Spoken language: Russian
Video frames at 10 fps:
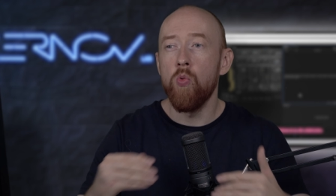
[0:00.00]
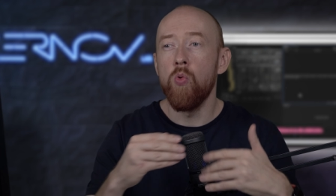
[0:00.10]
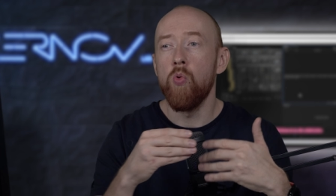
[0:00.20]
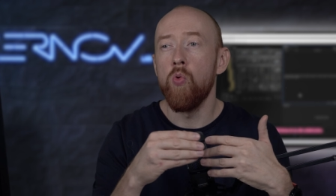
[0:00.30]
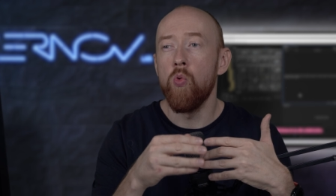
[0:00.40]

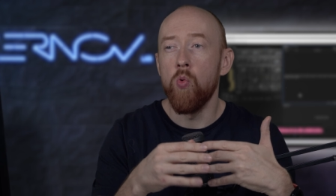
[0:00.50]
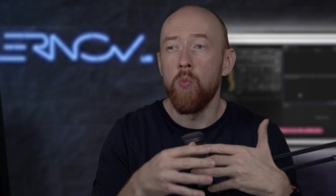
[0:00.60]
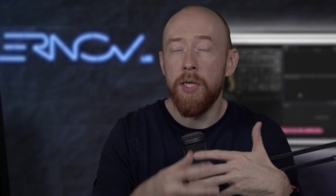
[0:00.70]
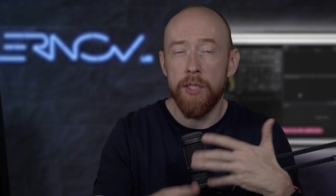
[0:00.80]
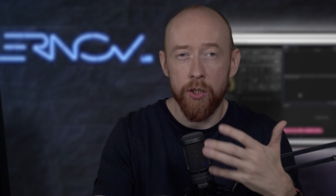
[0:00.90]
у
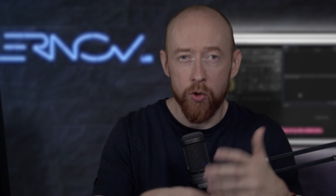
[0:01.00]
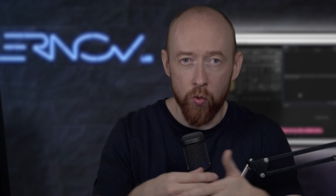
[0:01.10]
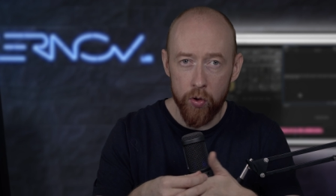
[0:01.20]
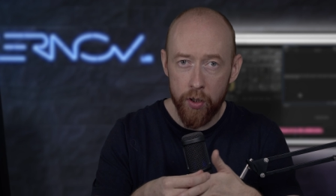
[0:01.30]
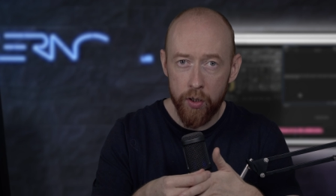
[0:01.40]

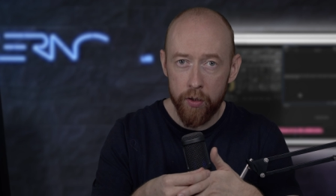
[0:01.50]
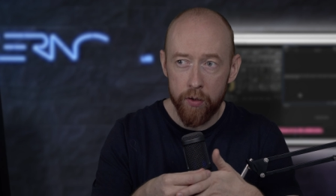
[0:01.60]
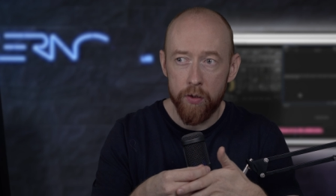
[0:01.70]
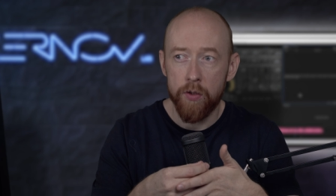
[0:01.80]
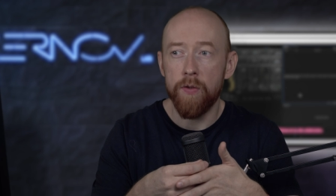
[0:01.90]
медиаэнкодера
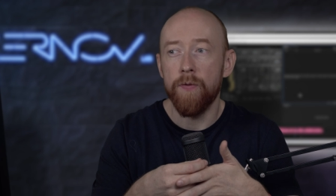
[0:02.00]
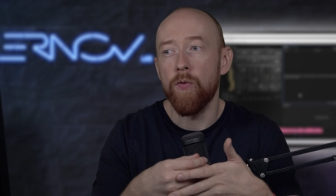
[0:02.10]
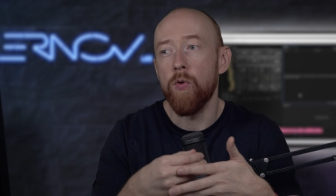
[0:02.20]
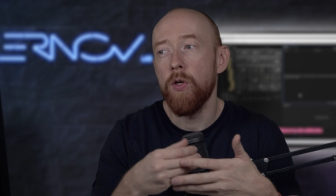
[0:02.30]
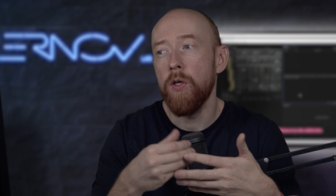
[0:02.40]

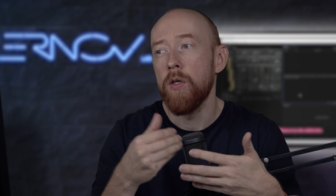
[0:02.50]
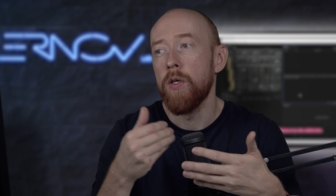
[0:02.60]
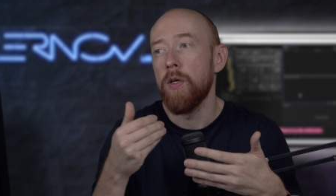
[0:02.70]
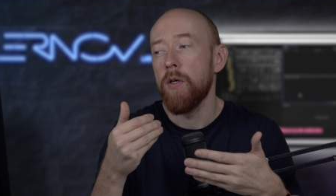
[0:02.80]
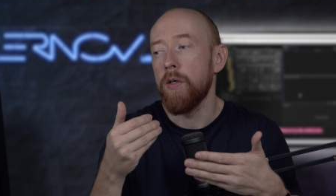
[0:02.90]
свой
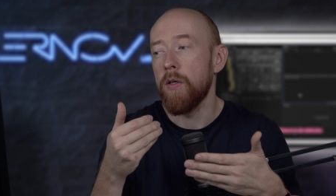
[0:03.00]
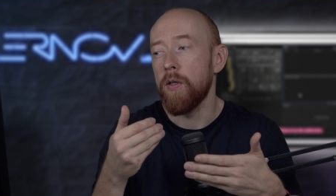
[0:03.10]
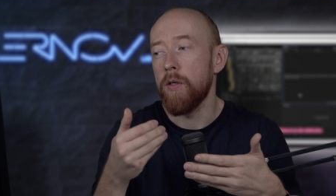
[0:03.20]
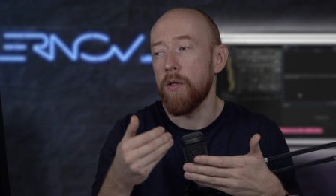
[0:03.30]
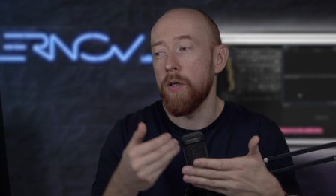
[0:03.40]

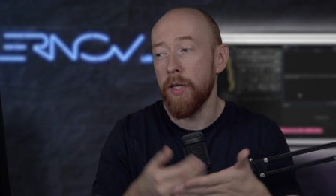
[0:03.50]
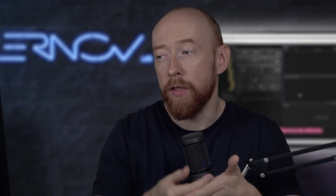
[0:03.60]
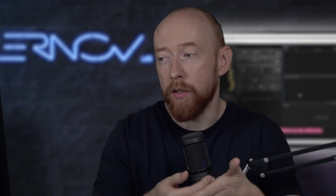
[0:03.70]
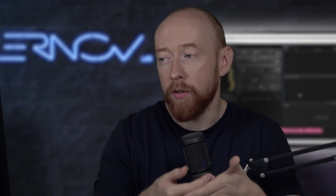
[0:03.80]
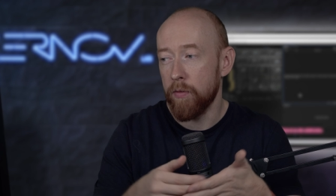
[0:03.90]
э,
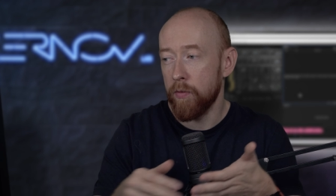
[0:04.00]
рендер.